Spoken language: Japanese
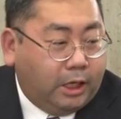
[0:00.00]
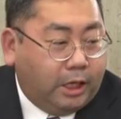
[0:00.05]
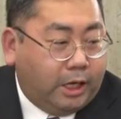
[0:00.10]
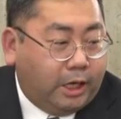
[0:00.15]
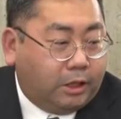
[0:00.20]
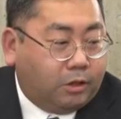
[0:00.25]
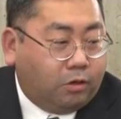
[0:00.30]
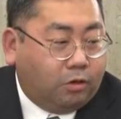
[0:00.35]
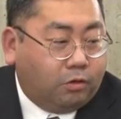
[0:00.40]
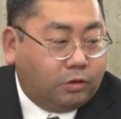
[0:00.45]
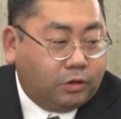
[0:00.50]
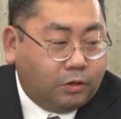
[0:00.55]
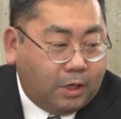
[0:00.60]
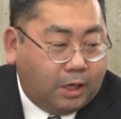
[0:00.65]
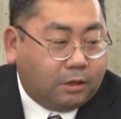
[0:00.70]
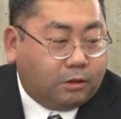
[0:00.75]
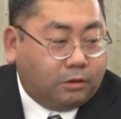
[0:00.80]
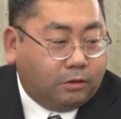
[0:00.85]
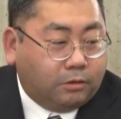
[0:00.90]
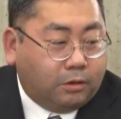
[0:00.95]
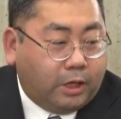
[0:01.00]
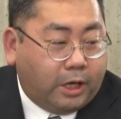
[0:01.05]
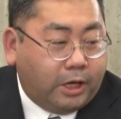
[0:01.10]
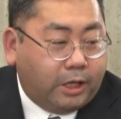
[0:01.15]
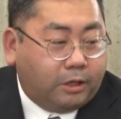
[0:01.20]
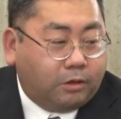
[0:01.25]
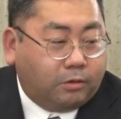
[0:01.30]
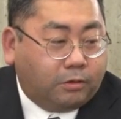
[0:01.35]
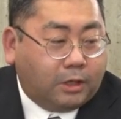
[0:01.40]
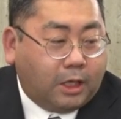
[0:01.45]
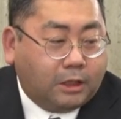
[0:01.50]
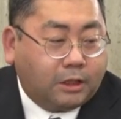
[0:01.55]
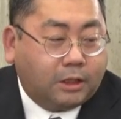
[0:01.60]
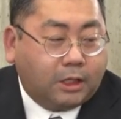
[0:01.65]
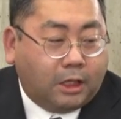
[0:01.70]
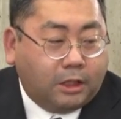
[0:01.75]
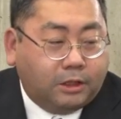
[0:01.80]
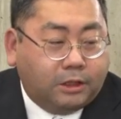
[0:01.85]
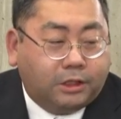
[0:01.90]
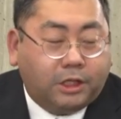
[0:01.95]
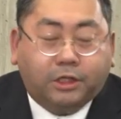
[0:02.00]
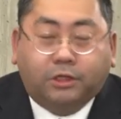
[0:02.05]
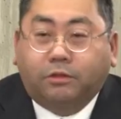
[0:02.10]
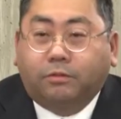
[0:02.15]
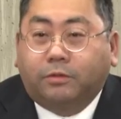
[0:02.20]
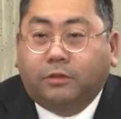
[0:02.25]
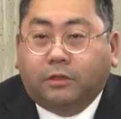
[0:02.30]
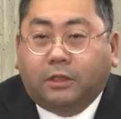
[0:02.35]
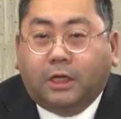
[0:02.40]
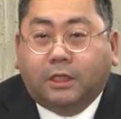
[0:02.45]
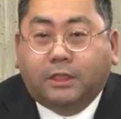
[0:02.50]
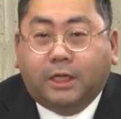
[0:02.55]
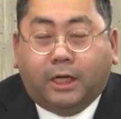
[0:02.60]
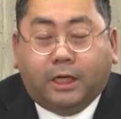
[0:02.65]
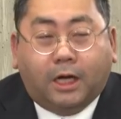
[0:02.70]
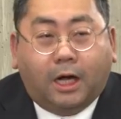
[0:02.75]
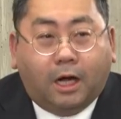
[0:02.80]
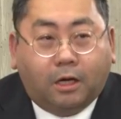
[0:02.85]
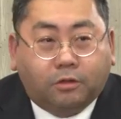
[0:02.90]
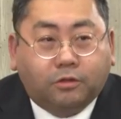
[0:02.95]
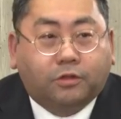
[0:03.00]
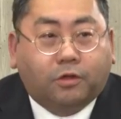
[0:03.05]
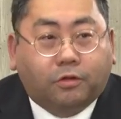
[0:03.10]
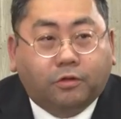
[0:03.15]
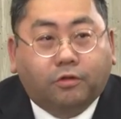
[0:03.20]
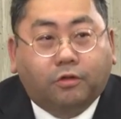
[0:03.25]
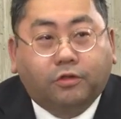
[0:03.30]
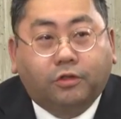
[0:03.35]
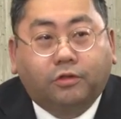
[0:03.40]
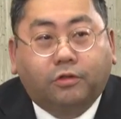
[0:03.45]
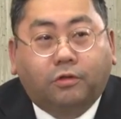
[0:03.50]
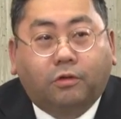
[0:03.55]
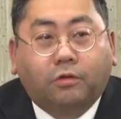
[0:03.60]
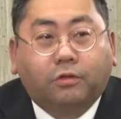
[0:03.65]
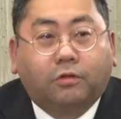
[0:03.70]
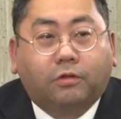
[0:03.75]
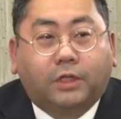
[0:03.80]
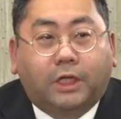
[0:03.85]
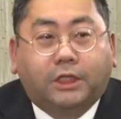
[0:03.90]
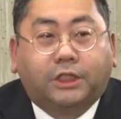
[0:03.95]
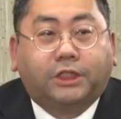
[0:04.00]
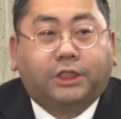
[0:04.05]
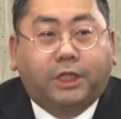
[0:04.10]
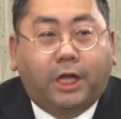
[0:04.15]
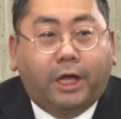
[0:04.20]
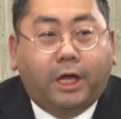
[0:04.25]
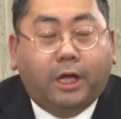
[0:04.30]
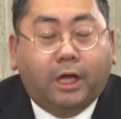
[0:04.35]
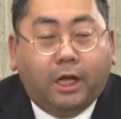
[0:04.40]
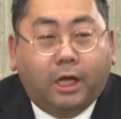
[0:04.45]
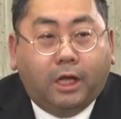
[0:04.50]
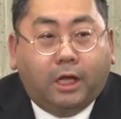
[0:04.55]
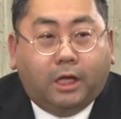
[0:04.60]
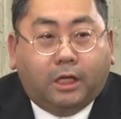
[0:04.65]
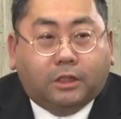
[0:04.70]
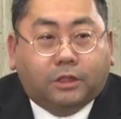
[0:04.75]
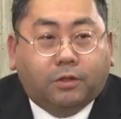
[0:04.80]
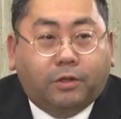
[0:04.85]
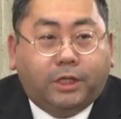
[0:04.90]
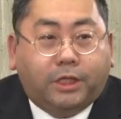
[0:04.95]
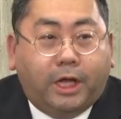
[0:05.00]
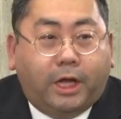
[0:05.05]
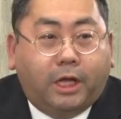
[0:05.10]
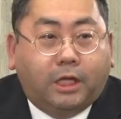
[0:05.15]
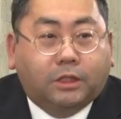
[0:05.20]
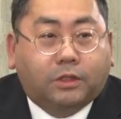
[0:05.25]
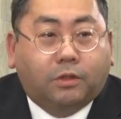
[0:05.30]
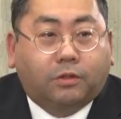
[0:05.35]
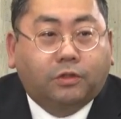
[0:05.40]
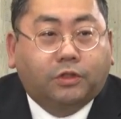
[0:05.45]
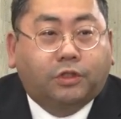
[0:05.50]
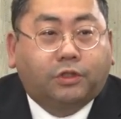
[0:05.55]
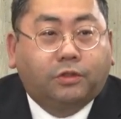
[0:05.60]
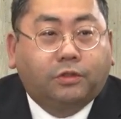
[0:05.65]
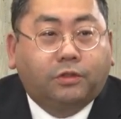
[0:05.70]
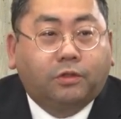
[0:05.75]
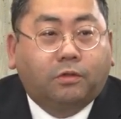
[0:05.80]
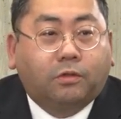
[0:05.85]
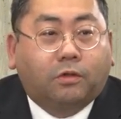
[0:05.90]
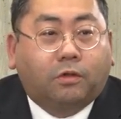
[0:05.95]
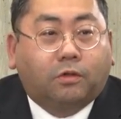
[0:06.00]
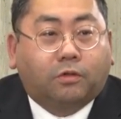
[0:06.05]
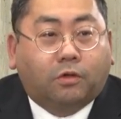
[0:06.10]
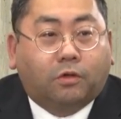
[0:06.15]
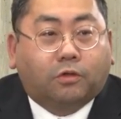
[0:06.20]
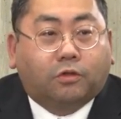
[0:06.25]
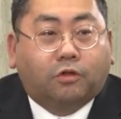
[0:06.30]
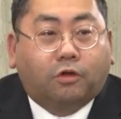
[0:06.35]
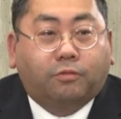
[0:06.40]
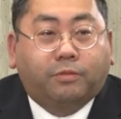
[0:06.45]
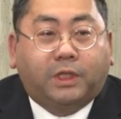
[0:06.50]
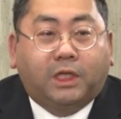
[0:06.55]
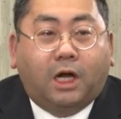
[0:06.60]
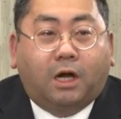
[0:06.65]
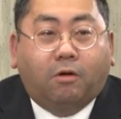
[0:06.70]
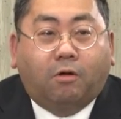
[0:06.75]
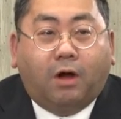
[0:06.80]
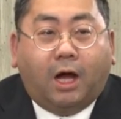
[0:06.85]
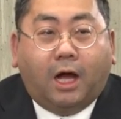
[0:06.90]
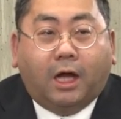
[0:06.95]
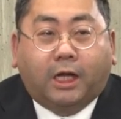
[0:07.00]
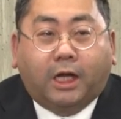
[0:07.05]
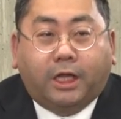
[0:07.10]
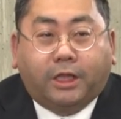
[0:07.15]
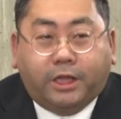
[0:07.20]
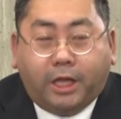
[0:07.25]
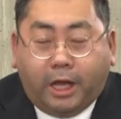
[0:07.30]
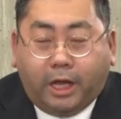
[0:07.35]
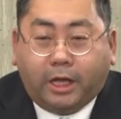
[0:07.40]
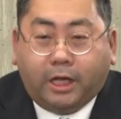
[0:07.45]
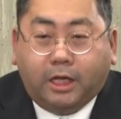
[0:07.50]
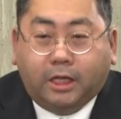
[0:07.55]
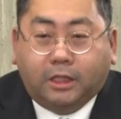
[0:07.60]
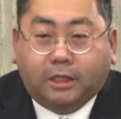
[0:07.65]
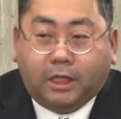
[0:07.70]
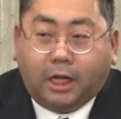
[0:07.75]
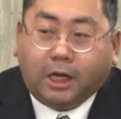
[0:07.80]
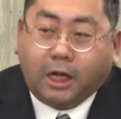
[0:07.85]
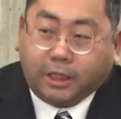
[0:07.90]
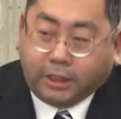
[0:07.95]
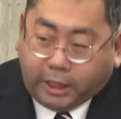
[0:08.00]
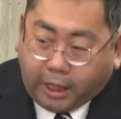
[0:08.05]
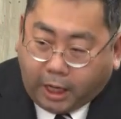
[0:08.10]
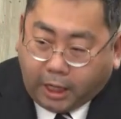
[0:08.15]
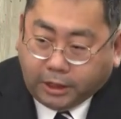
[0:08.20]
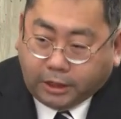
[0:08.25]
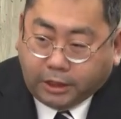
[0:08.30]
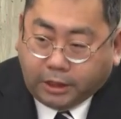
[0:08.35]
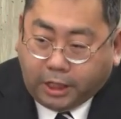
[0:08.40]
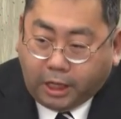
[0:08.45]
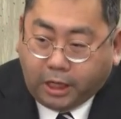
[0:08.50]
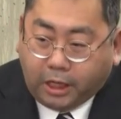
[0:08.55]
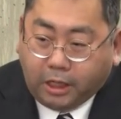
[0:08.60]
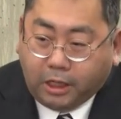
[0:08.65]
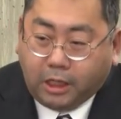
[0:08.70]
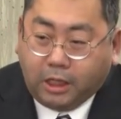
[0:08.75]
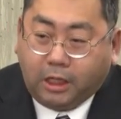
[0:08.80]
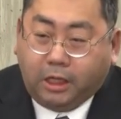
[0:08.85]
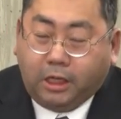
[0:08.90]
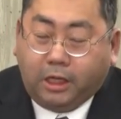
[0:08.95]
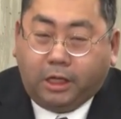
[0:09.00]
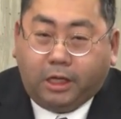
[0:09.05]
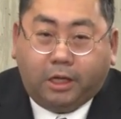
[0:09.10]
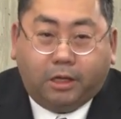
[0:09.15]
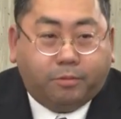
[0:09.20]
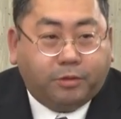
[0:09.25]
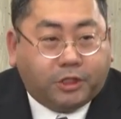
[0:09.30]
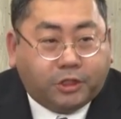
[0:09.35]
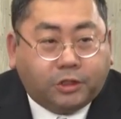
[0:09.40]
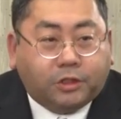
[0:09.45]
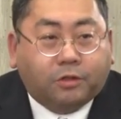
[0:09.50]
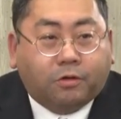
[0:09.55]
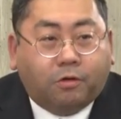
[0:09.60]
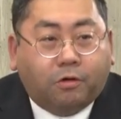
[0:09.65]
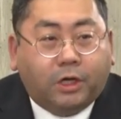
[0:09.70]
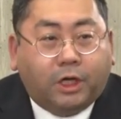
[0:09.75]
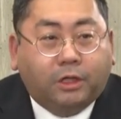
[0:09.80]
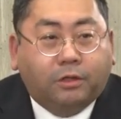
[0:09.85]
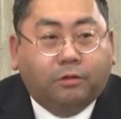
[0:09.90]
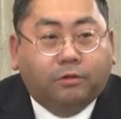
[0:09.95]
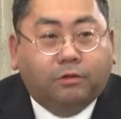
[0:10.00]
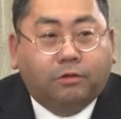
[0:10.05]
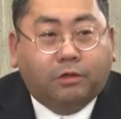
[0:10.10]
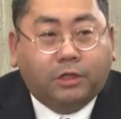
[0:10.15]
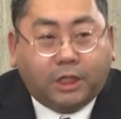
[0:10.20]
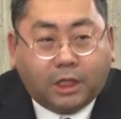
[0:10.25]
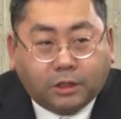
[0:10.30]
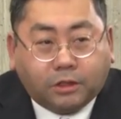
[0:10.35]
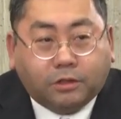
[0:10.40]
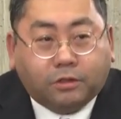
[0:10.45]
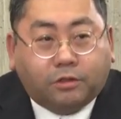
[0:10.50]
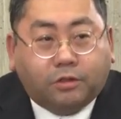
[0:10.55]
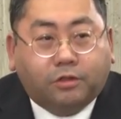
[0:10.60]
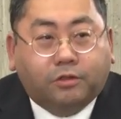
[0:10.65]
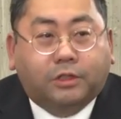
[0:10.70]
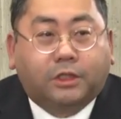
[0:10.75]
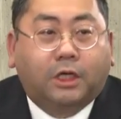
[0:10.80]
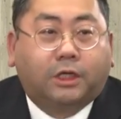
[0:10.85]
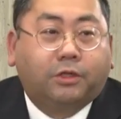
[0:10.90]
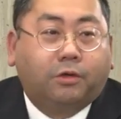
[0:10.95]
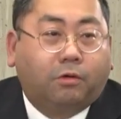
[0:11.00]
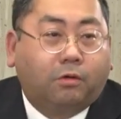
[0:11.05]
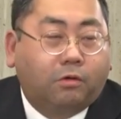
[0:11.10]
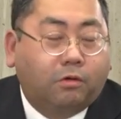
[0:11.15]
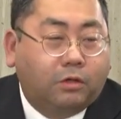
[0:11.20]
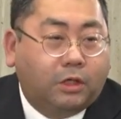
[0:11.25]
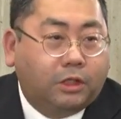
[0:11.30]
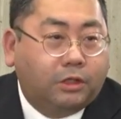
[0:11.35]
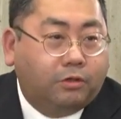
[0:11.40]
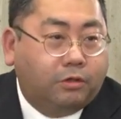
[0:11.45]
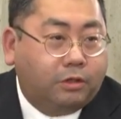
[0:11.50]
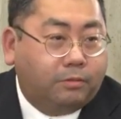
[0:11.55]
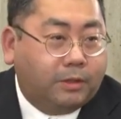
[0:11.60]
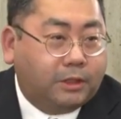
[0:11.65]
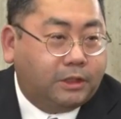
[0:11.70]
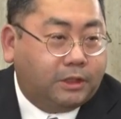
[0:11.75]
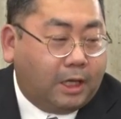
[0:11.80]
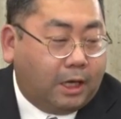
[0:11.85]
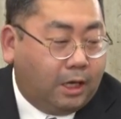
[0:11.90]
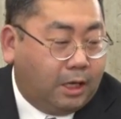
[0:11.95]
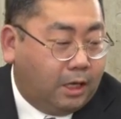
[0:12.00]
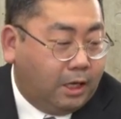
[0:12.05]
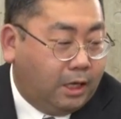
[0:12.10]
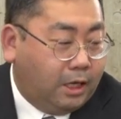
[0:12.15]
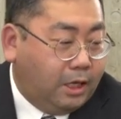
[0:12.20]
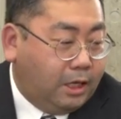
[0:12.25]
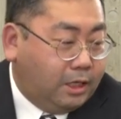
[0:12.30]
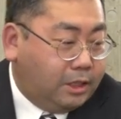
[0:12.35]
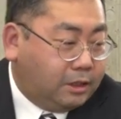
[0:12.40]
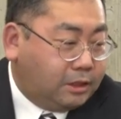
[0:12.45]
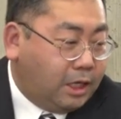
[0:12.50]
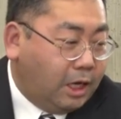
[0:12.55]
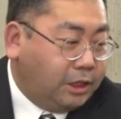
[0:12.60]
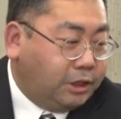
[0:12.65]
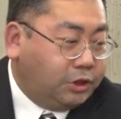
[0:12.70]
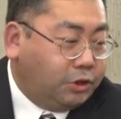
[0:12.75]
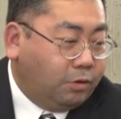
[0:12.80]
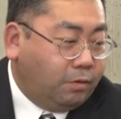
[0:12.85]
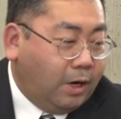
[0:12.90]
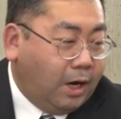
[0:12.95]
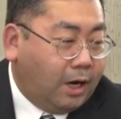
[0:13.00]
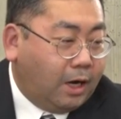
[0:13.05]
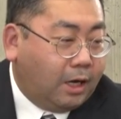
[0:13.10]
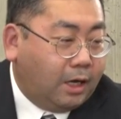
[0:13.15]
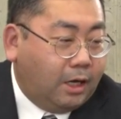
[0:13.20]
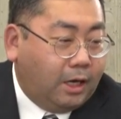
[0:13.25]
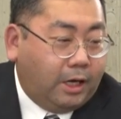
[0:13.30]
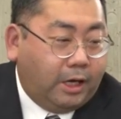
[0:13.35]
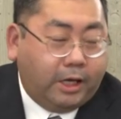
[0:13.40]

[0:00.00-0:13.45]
えーと、おそらく、えーと助かっている文化財があるぞということでしてそれでその収蔵庫の扉を開けて中に入って美術工芸品を取り出すという作業を行っておりました最初は、